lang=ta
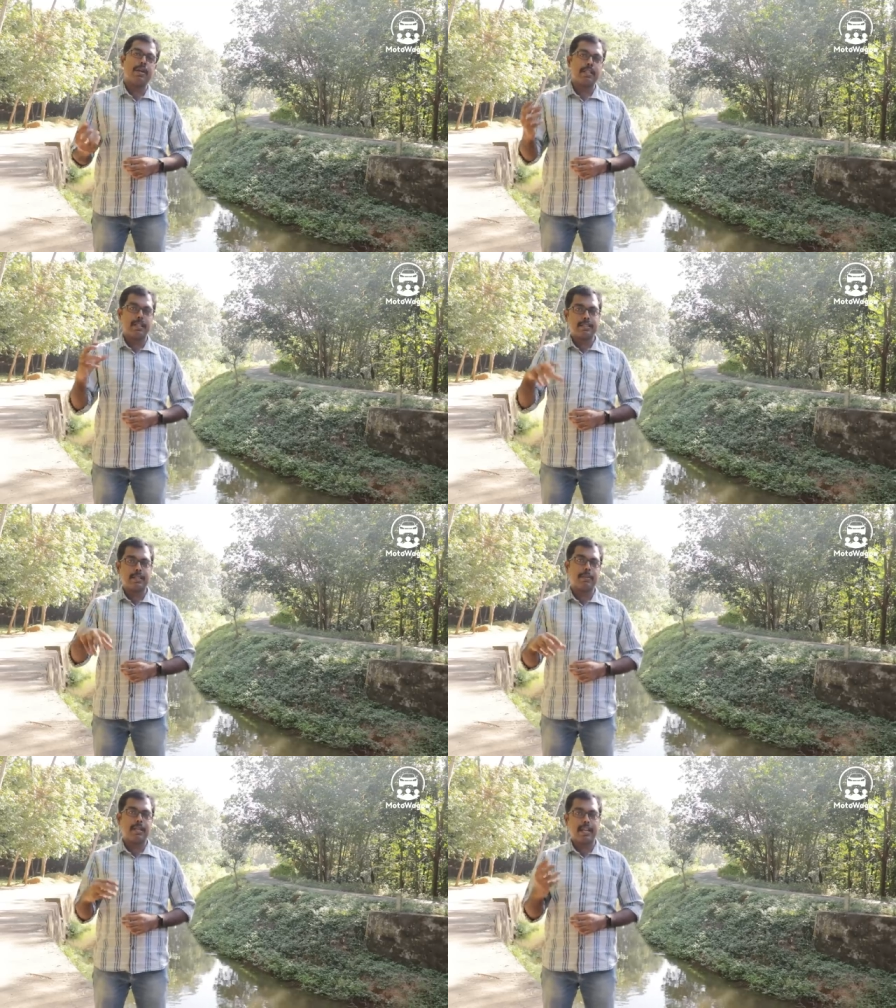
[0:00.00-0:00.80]
அந்த
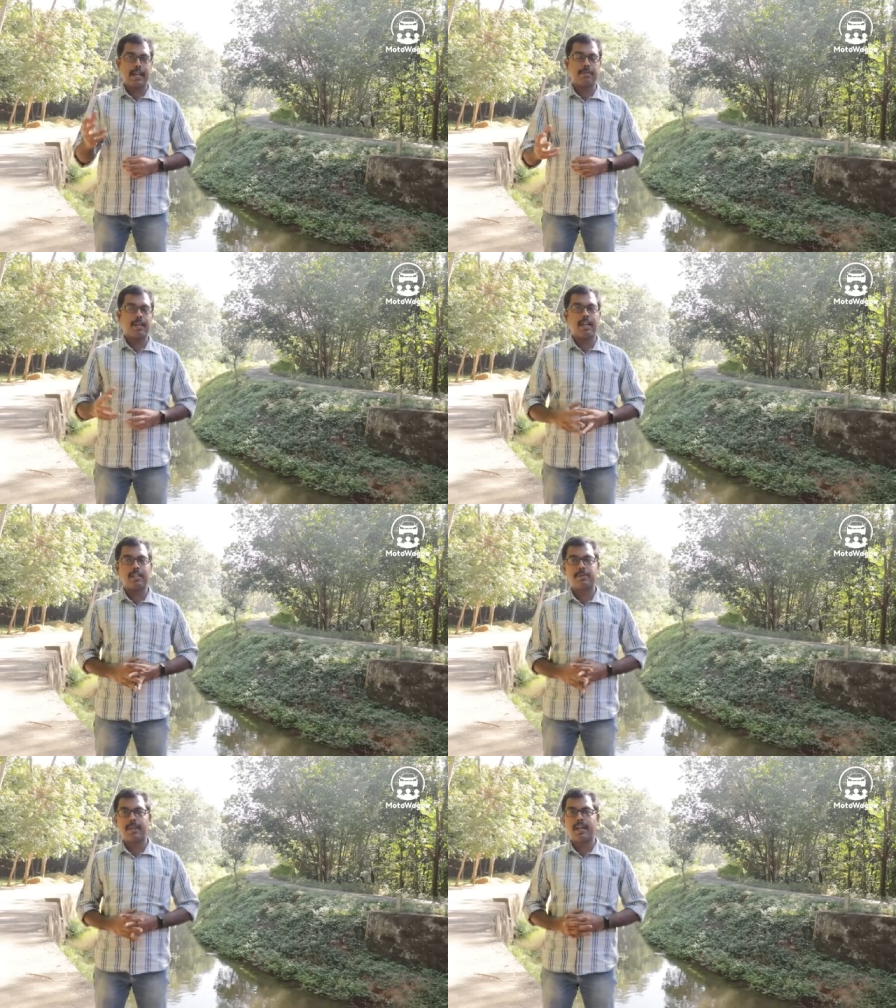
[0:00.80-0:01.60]
செக்மெண்ட்டை கிராக் பண்ண
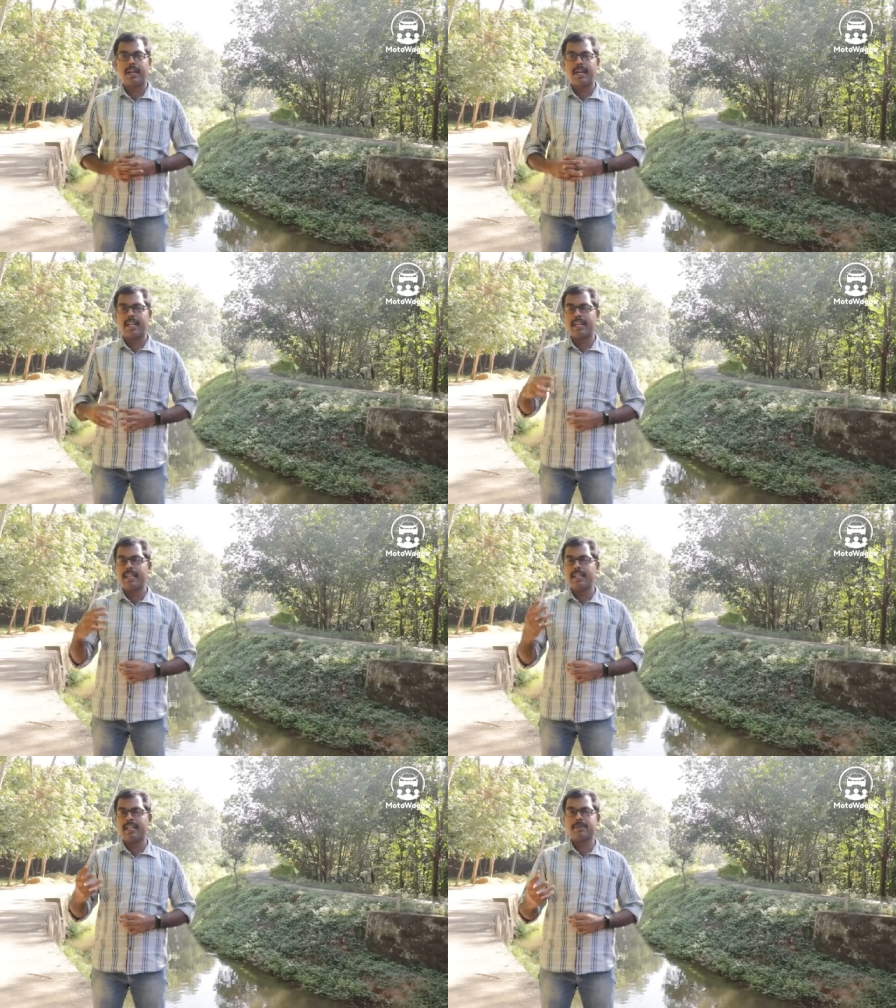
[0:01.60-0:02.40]
லான்ச் பண்ணாங்க ஆனால்
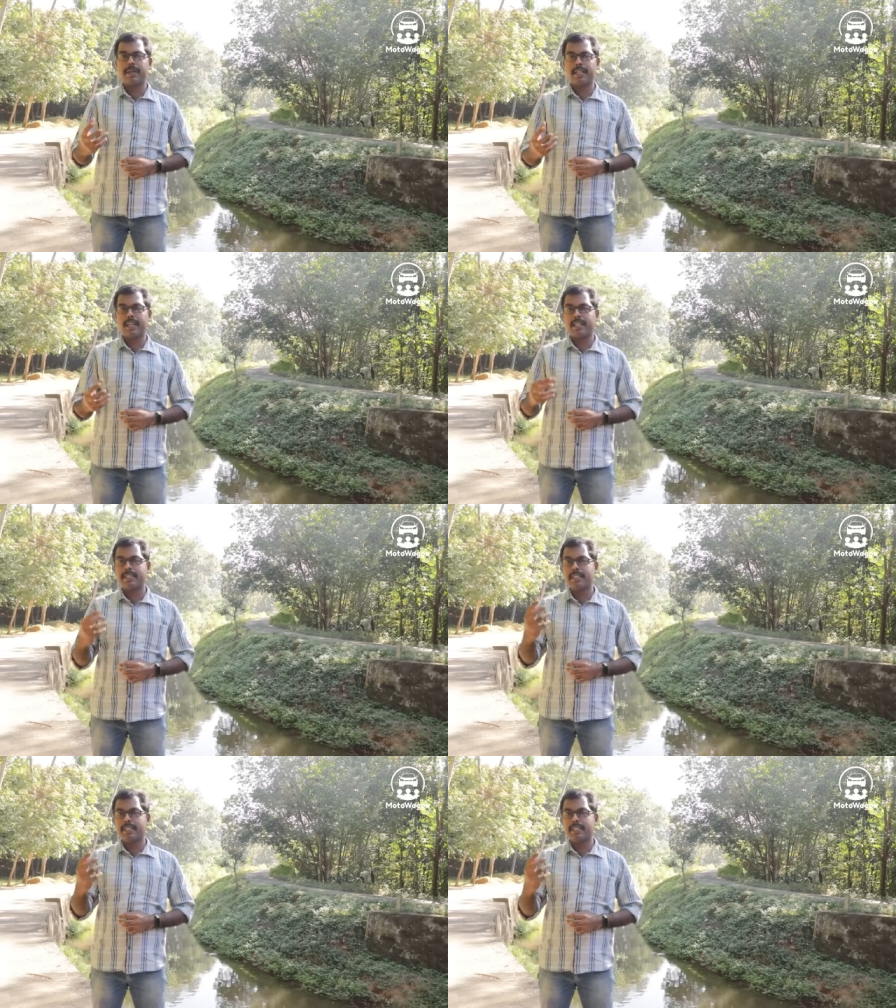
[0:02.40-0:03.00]
இந்தியன்ஸ் பார்த்தீங்கன்னா அந்த